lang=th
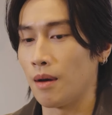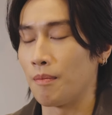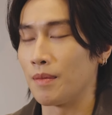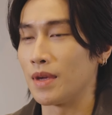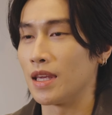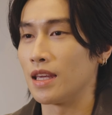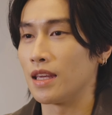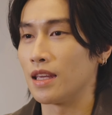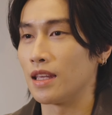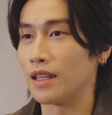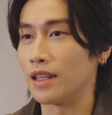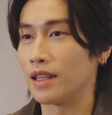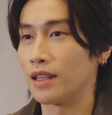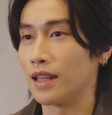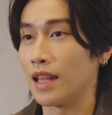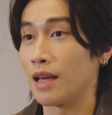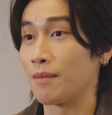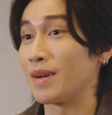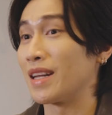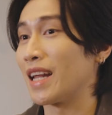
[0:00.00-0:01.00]
ยแบบมี
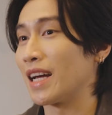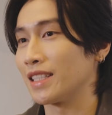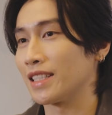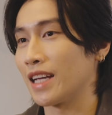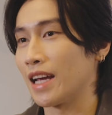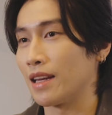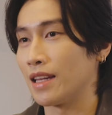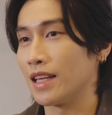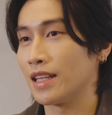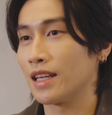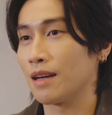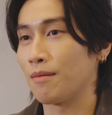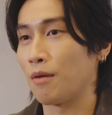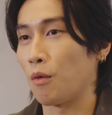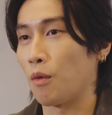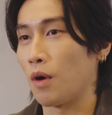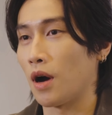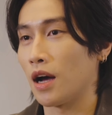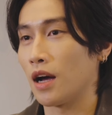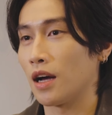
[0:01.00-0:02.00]
แรงบันดาลใจที่จะ
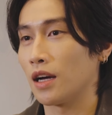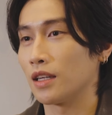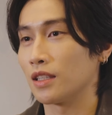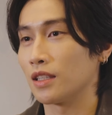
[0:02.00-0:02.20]
แบบว่า